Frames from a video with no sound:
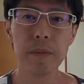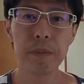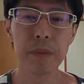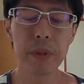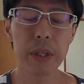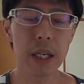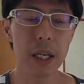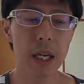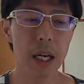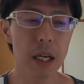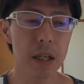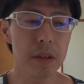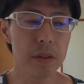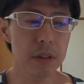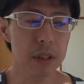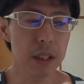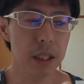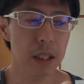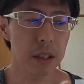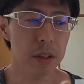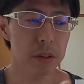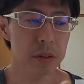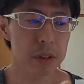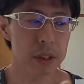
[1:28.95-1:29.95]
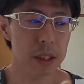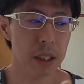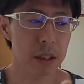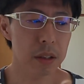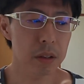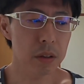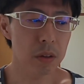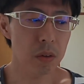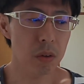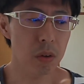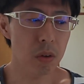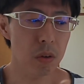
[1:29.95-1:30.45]
で、アフリエイトさ
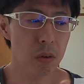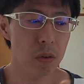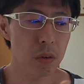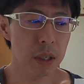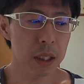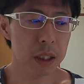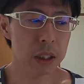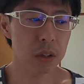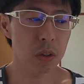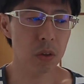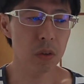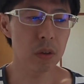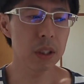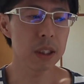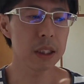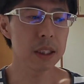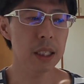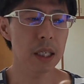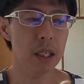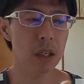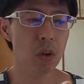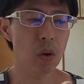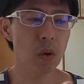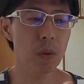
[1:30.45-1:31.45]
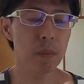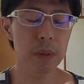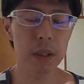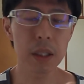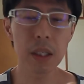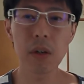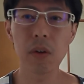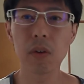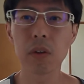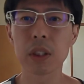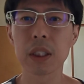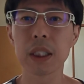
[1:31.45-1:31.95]
んの方は消費税込み
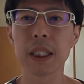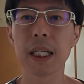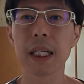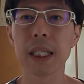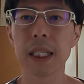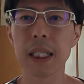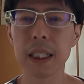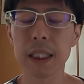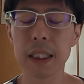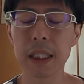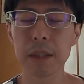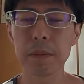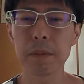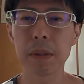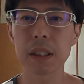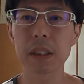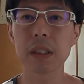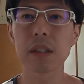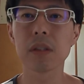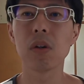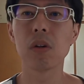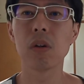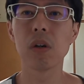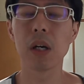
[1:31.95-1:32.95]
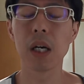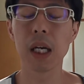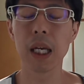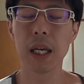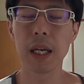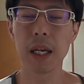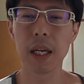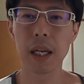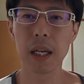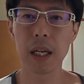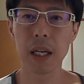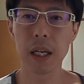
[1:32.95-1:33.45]
でお支払いしますの、
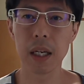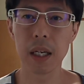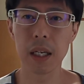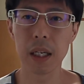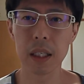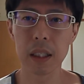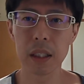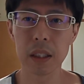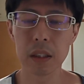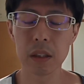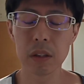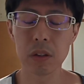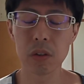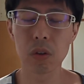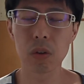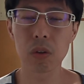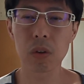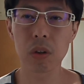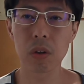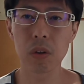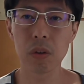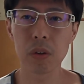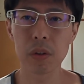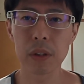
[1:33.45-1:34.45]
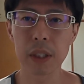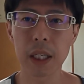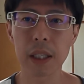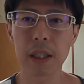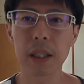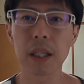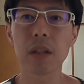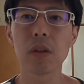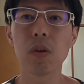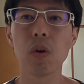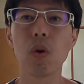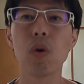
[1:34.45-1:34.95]
えー、状況だっ
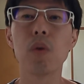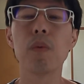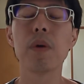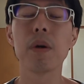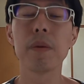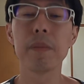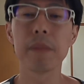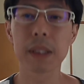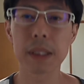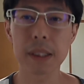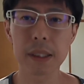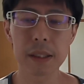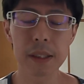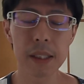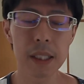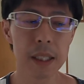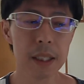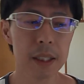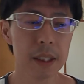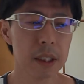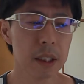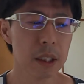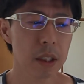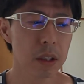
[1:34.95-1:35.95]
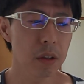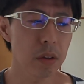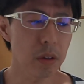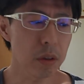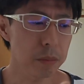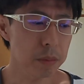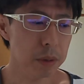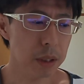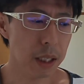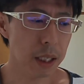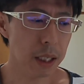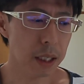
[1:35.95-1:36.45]
たと思います。で、これ
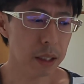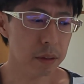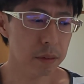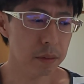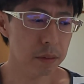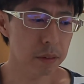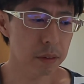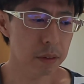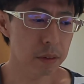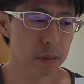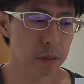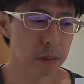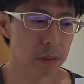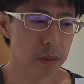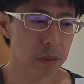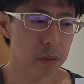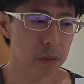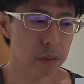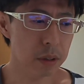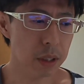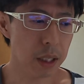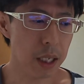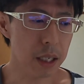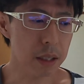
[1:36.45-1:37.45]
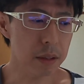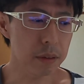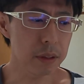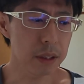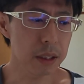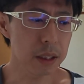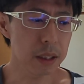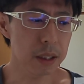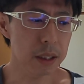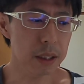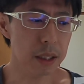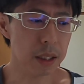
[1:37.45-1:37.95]
もね、あのー、確
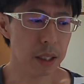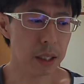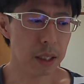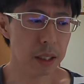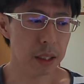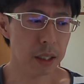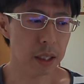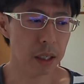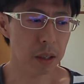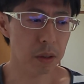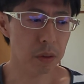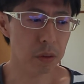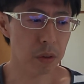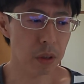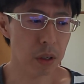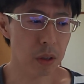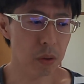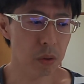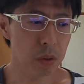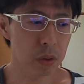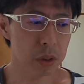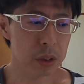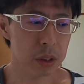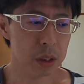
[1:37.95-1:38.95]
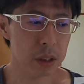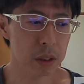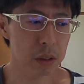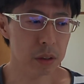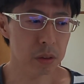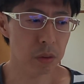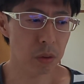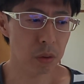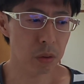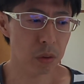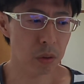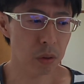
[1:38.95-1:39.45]
認しなきゃなんないことが多すぎる
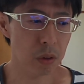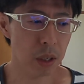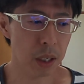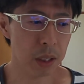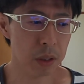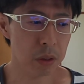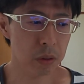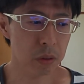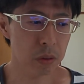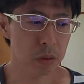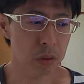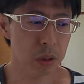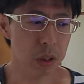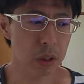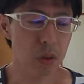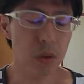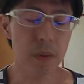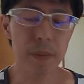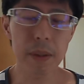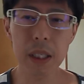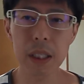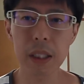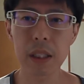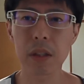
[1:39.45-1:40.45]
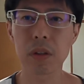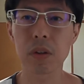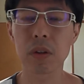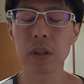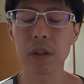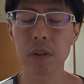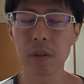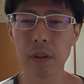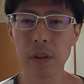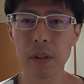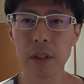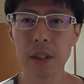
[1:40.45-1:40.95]
のと、あと振り込まれた
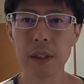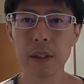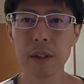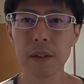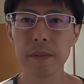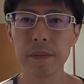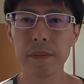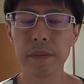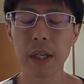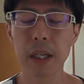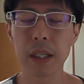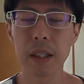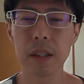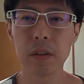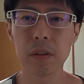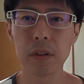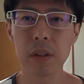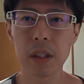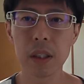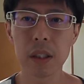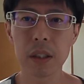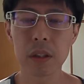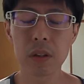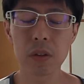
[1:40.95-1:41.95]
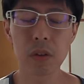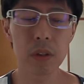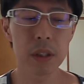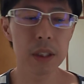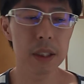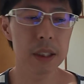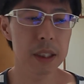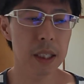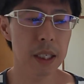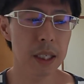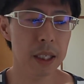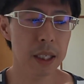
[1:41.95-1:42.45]
時の内容で消
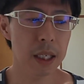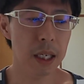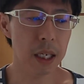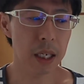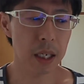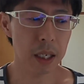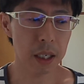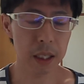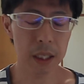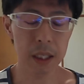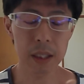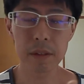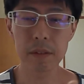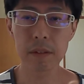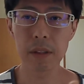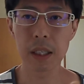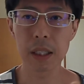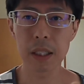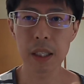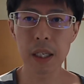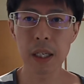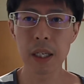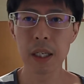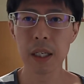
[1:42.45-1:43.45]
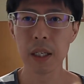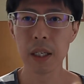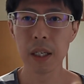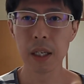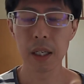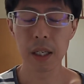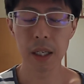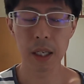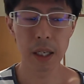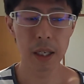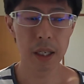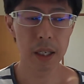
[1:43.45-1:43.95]
費税がいくらで、
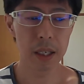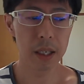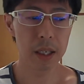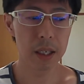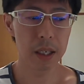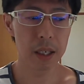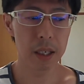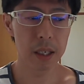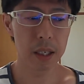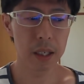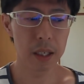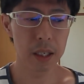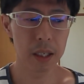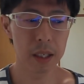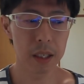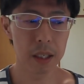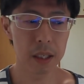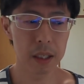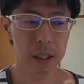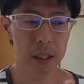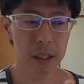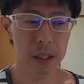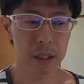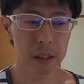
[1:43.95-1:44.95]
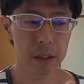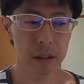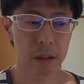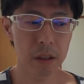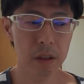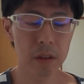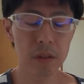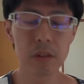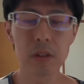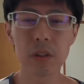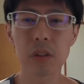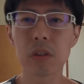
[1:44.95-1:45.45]
えー、って
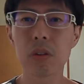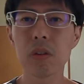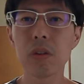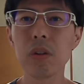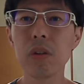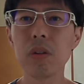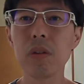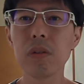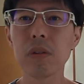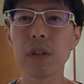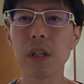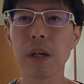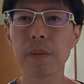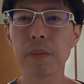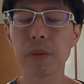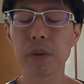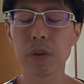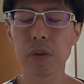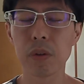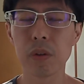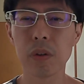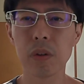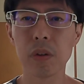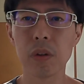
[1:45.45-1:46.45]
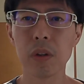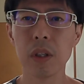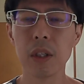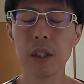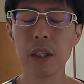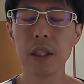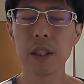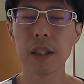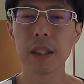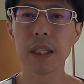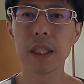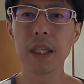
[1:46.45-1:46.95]
いう、そういうようなものを
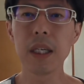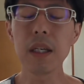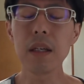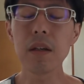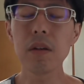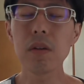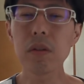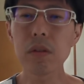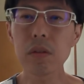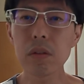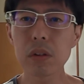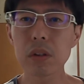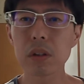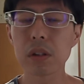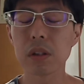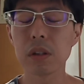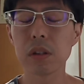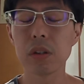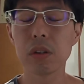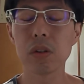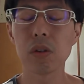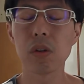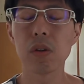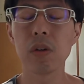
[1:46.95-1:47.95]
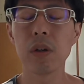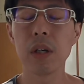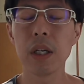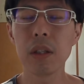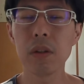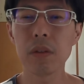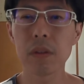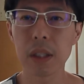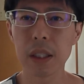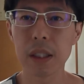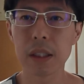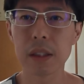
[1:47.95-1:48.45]
銀行の通帳へ
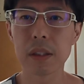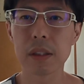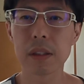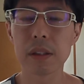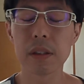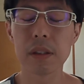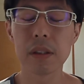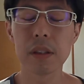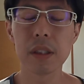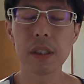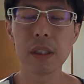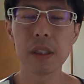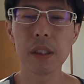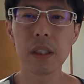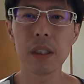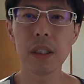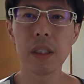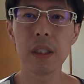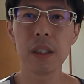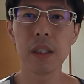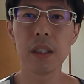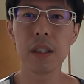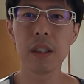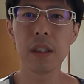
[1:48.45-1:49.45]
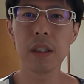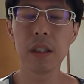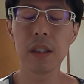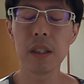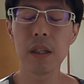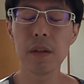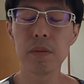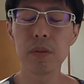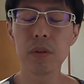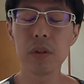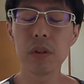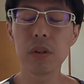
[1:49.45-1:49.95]
のね、通知
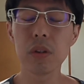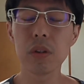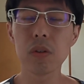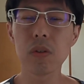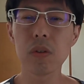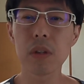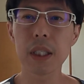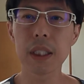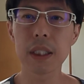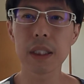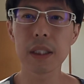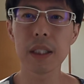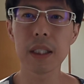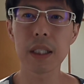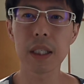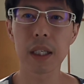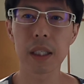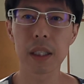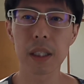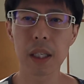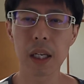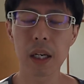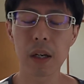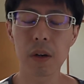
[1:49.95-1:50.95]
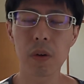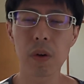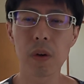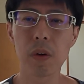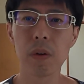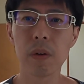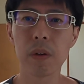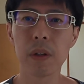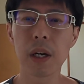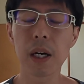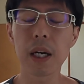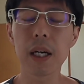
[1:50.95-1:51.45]
で文章化しなかったら、これ
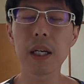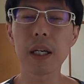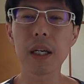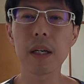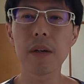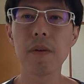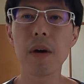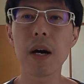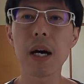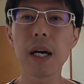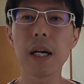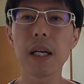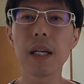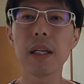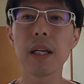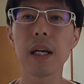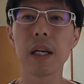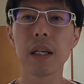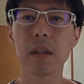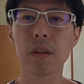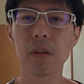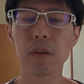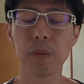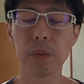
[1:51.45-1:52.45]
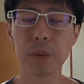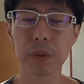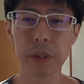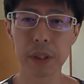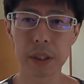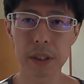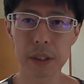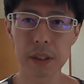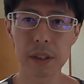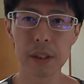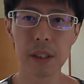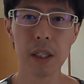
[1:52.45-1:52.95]
なかなかわからないと思うん
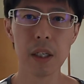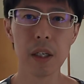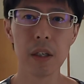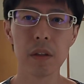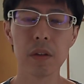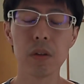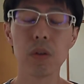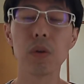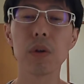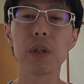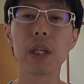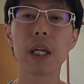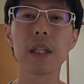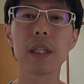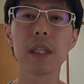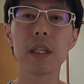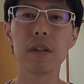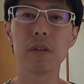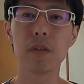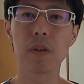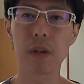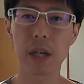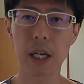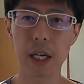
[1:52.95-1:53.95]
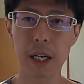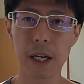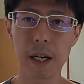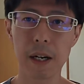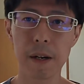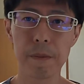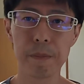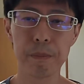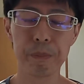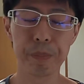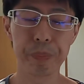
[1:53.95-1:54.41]
です。どうなってるのかが。